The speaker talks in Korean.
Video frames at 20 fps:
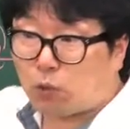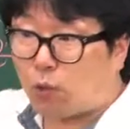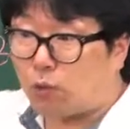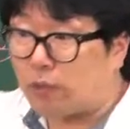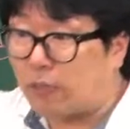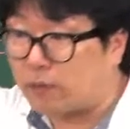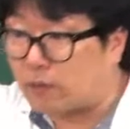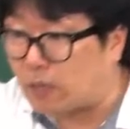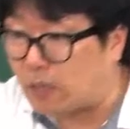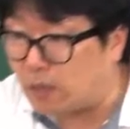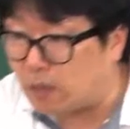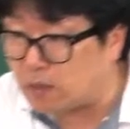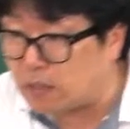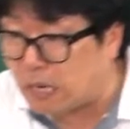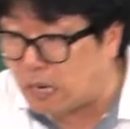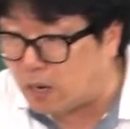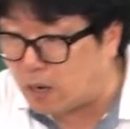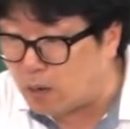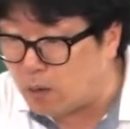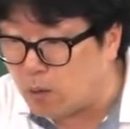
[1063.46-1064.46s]
을한테
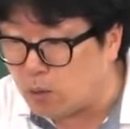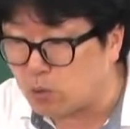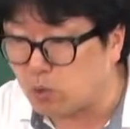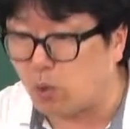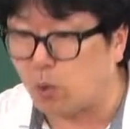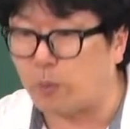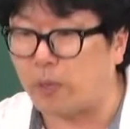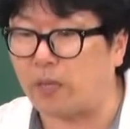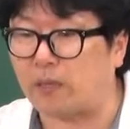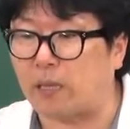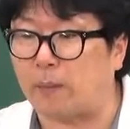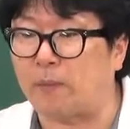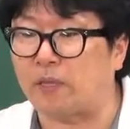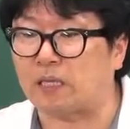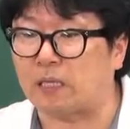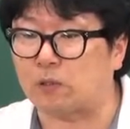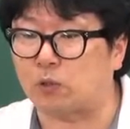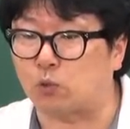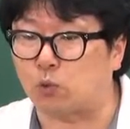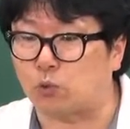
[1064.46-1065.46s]
야, 너 왜 남의
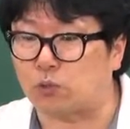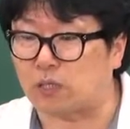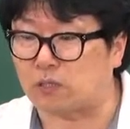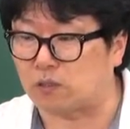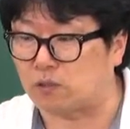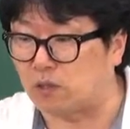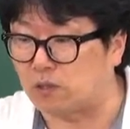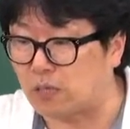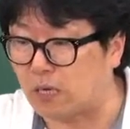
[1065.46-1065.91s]
땅에서 농사져? 너 나가